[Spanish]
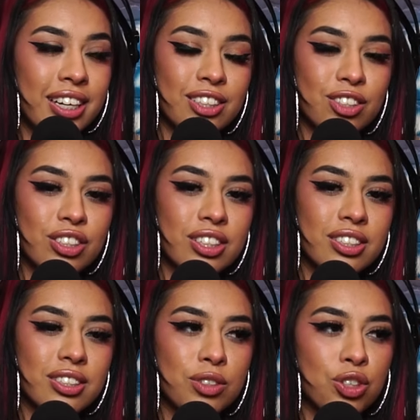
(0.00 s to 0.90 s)

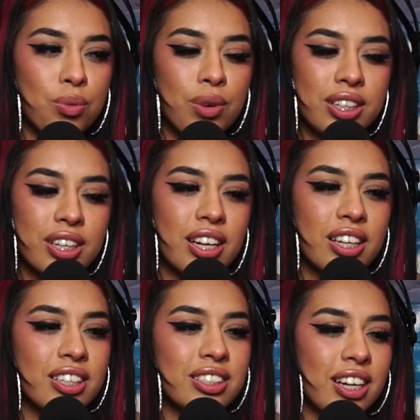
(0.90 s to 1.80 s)
Entonces yo voy a tratar
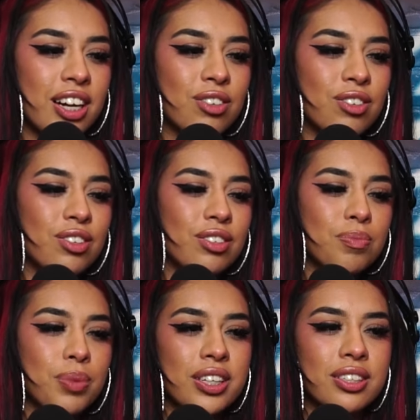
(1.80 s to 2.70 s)
de hacer algo,
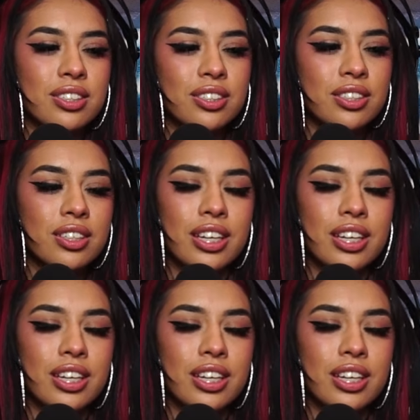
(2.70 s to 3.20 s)
pues,